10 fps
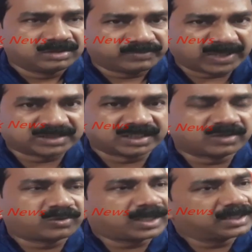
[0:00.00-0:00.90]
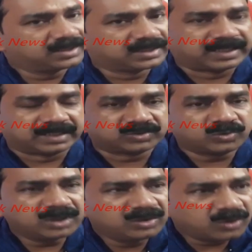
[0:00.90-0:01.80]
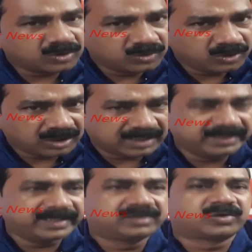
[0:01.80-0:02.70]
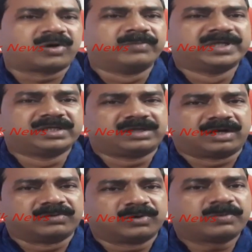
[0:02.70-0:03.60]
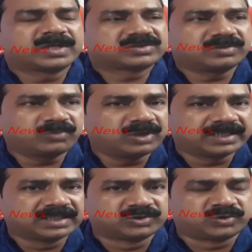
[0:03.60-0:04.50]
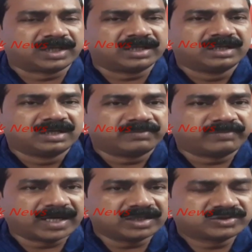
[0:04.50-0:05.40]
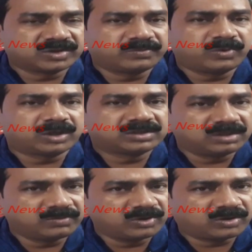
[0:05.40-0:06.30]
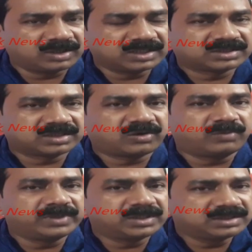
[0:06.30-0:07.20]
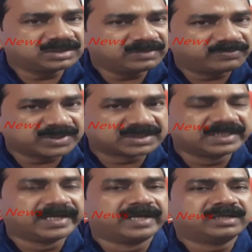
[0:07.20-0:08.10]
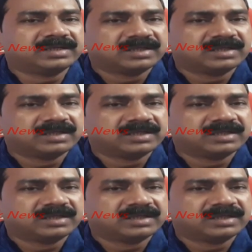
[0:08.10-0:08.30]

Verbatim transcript: প্রচার করা এদের কাজ তো ওই লোকগুলোকে নিয়েই তো কমিটিটা হবে অবাস্তব বলে কিছু নাই মানিকচক ব্লক তৃণমূল কংগ্রেসের কমিটির যিনি প্রেসিডেন্ট